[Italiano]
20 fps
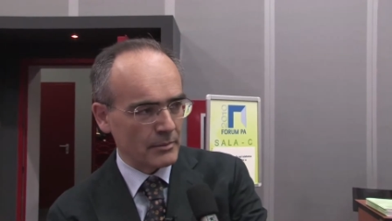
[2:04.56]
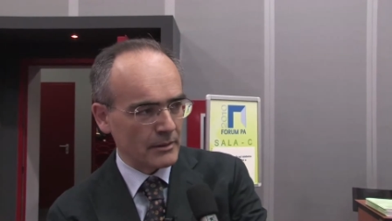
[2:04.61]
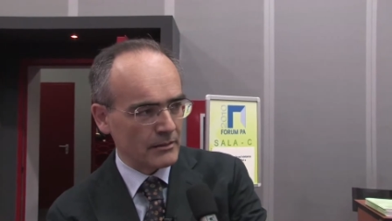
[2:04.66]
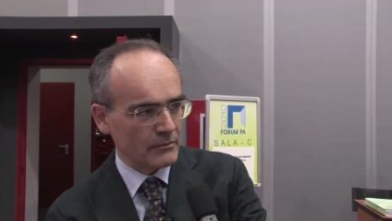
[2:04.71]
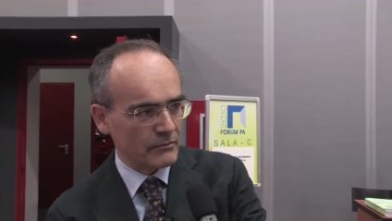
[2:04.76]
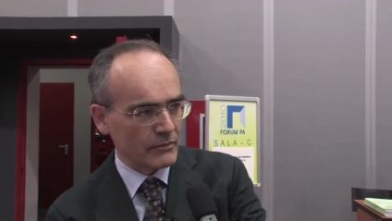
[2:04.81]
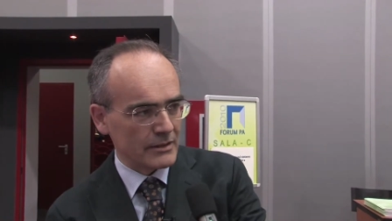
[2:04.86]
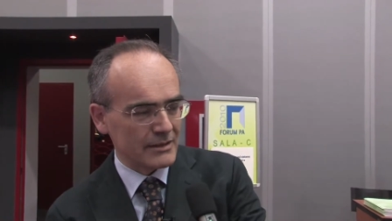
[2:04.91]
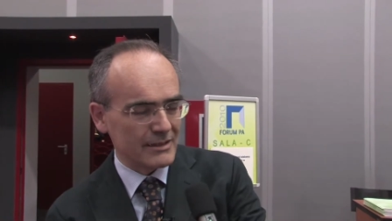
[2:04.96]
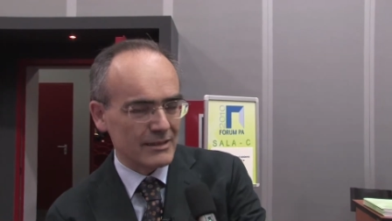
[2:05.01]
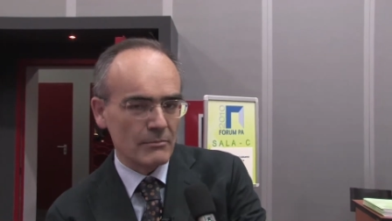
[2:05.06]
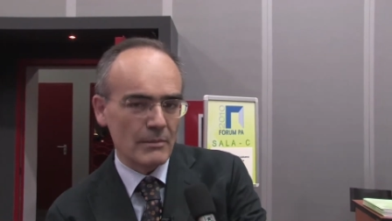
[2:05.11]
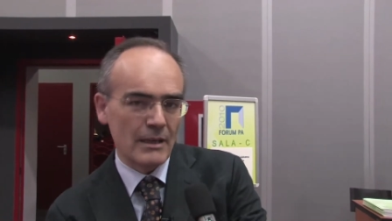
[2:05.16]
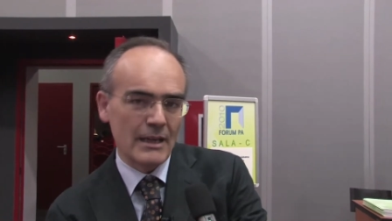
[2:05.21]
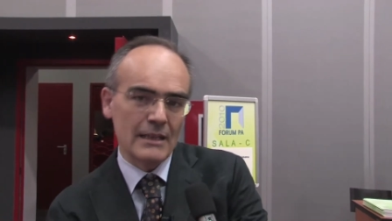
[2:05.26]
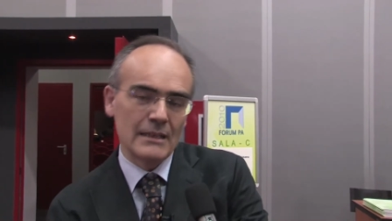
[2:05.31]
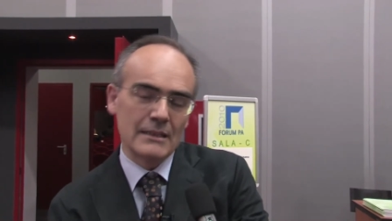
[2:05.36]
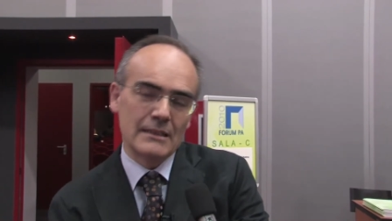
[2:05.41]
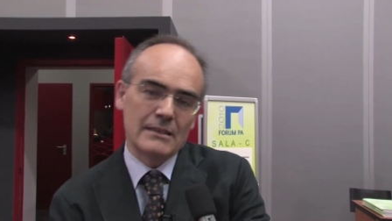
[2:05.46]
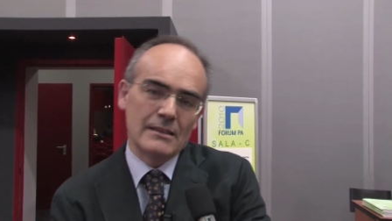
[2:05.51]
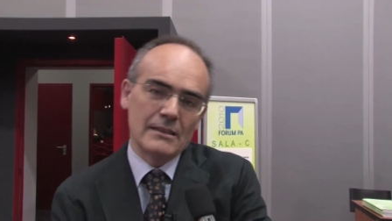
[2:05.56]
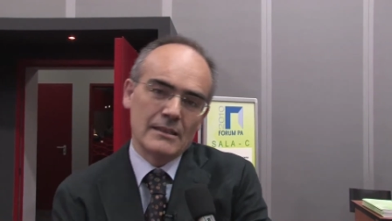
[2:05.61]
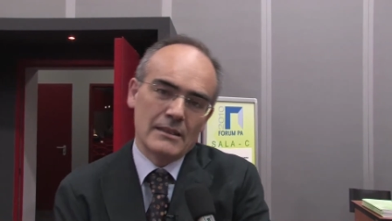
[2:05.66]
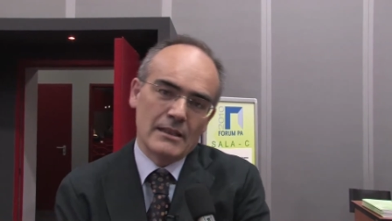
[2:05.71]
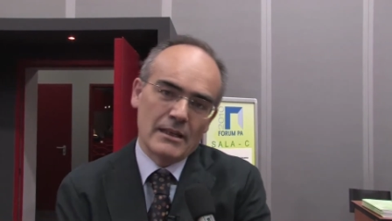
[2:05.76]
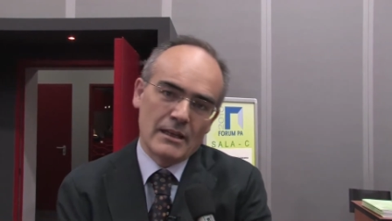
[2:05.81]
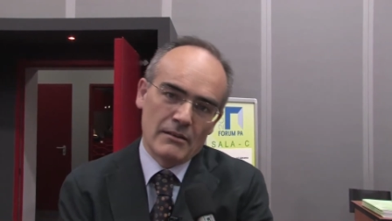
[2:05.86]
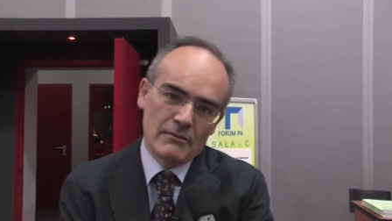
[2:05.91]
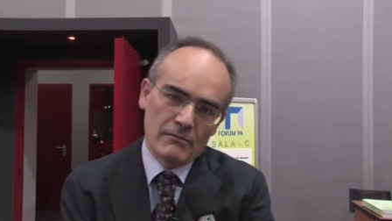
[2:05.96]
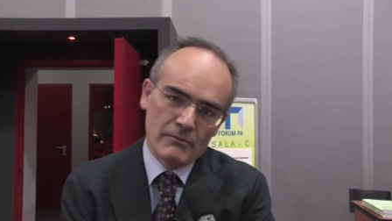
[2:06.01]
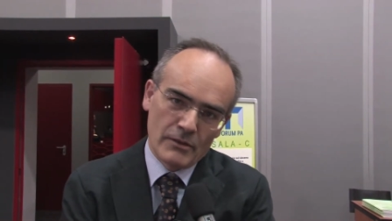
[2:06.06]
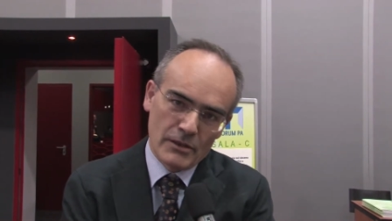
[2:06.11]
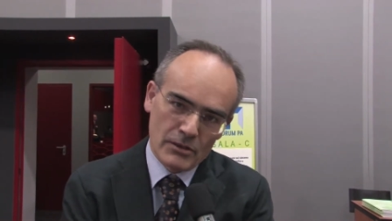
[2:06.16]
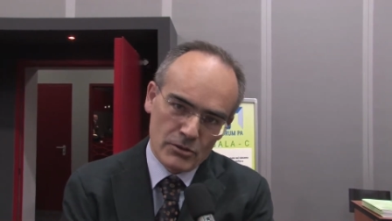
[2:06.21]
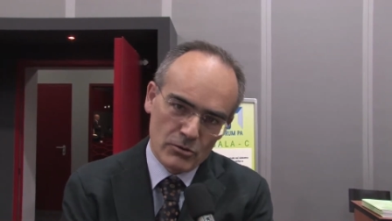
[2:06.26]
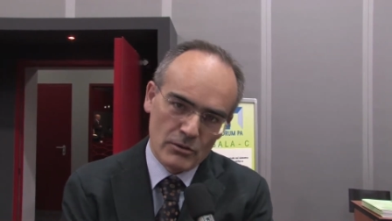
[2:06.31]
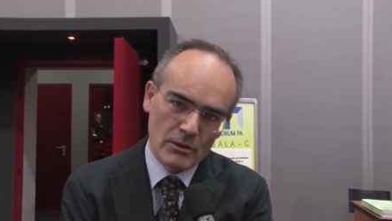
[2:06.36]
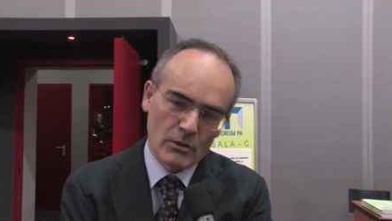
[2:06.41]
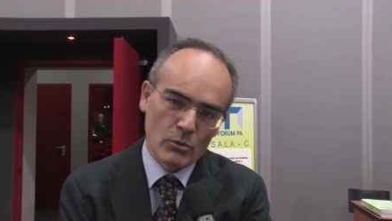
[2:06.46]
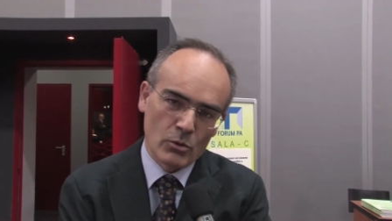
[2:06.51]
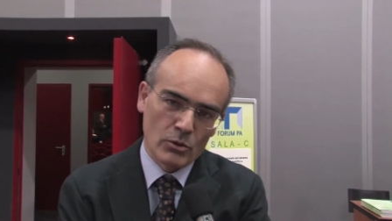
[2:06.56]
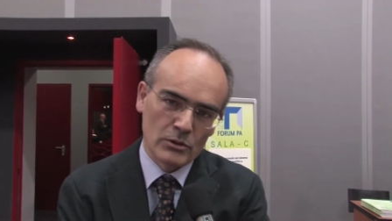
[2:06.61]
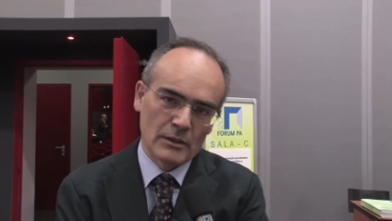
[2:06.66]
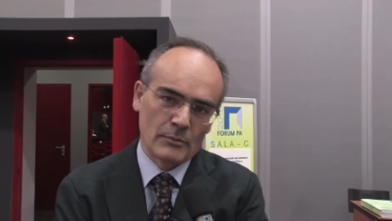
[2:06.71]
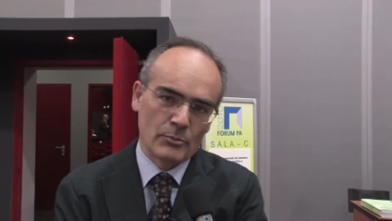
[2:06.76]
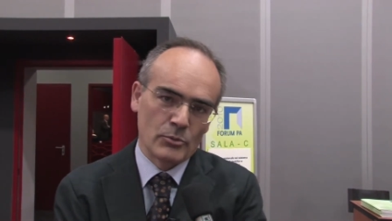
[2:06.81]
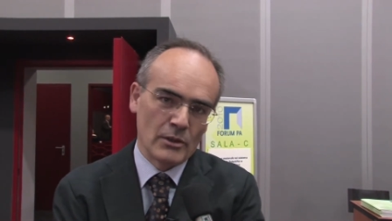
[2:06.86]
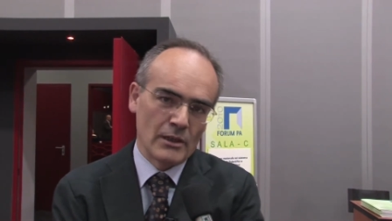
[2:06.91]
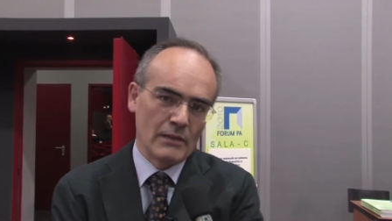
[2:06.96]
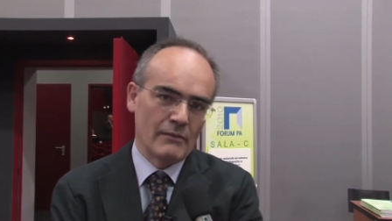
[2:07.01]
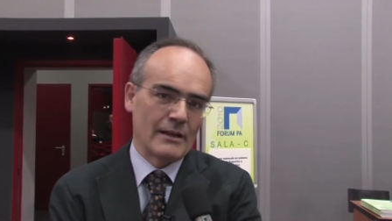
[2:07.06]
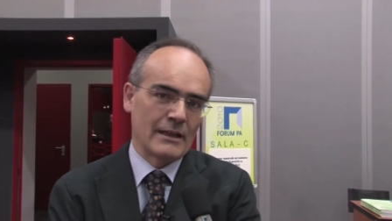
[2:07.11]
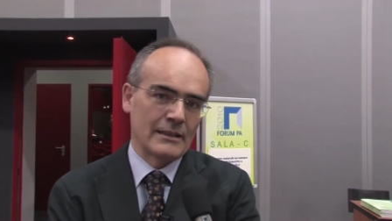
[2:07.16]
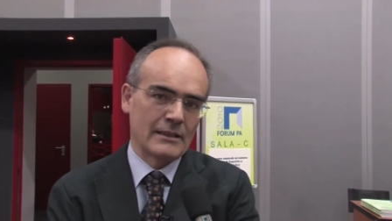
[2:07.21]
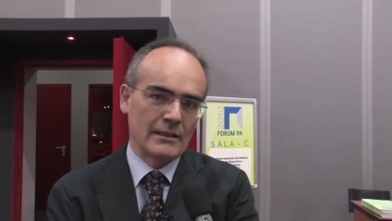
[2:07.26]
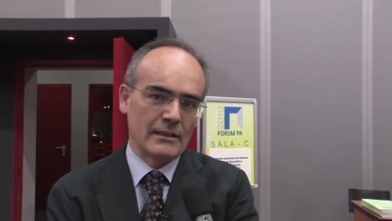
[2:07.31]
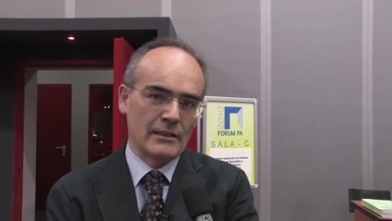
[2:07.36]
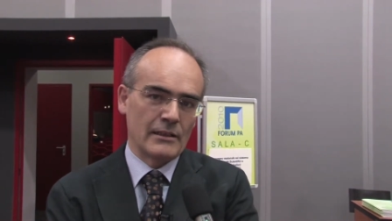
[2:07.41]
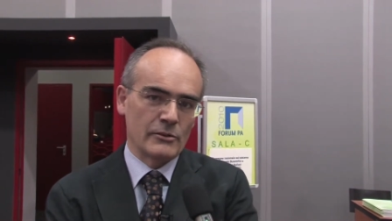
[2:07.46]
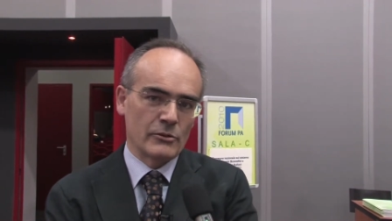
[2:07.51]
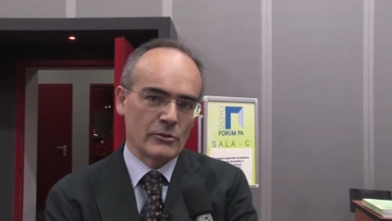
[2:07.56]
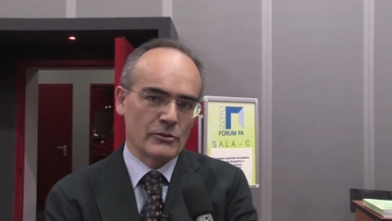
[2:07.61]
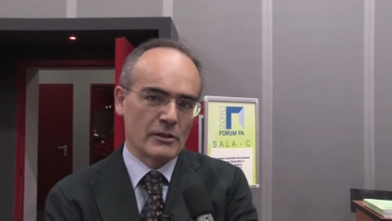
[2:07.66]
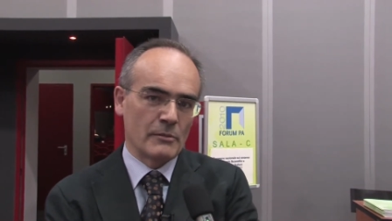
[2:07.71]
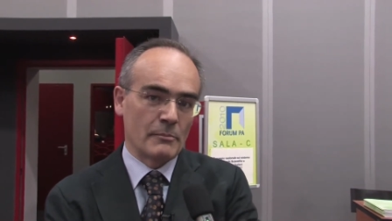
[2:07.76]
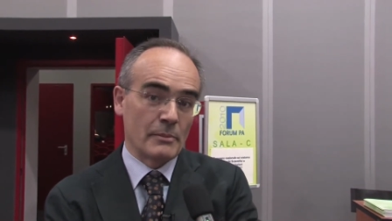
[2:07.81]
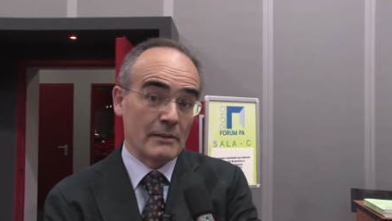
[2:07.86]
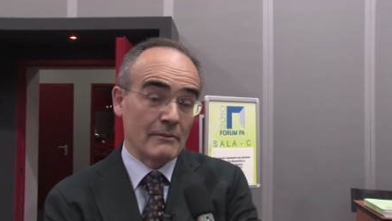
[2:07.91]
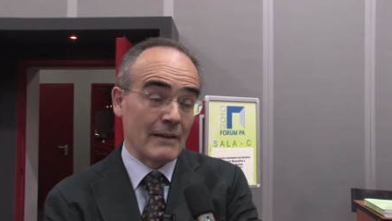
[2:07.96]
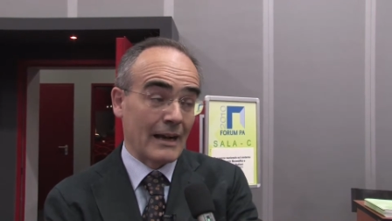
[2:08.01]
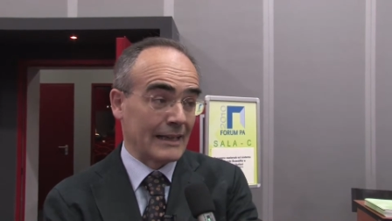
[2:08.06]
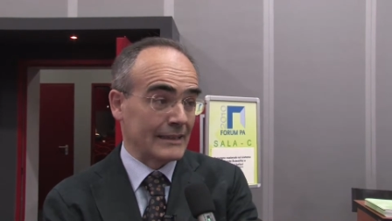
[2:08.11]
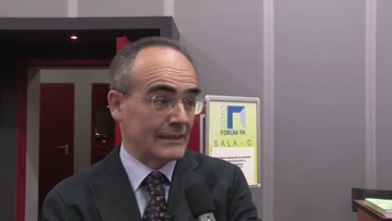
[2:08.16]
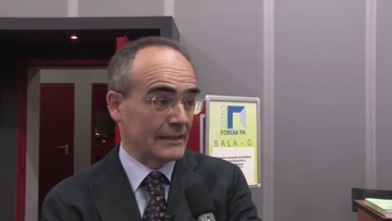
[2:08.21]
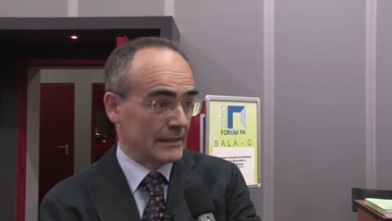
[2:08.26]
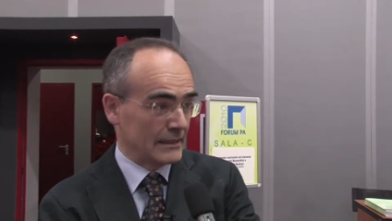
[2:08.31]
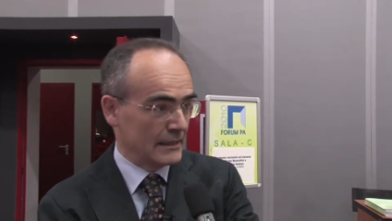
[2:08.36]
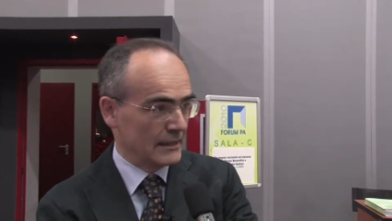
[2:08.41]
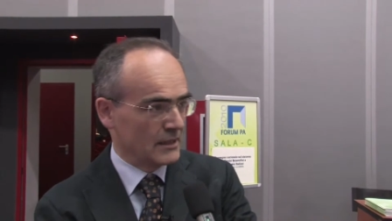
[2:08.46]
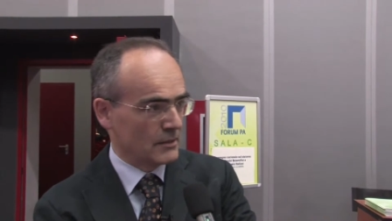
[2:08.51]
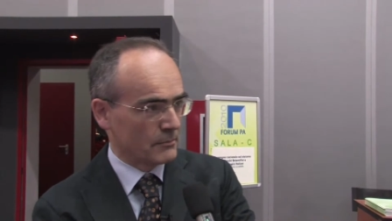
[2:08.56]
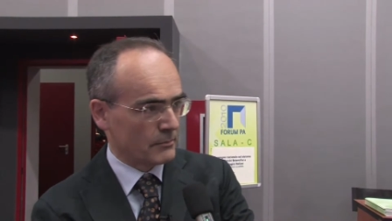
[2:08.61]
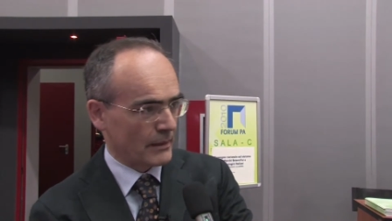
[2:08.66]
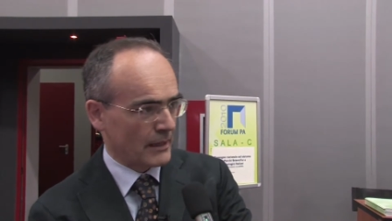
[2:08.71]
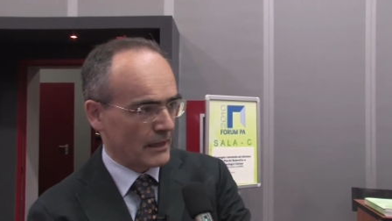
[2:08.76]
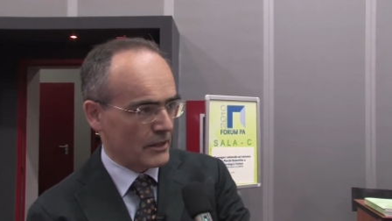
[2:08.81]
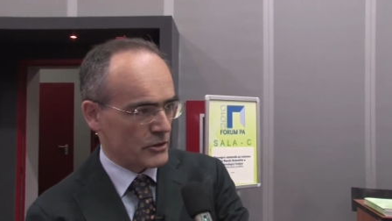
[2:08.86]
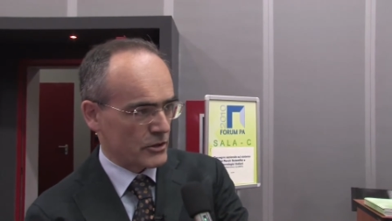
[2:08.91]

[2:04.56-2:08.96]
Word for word: per gli investimenti e invece una quota più elevata di risorse private per la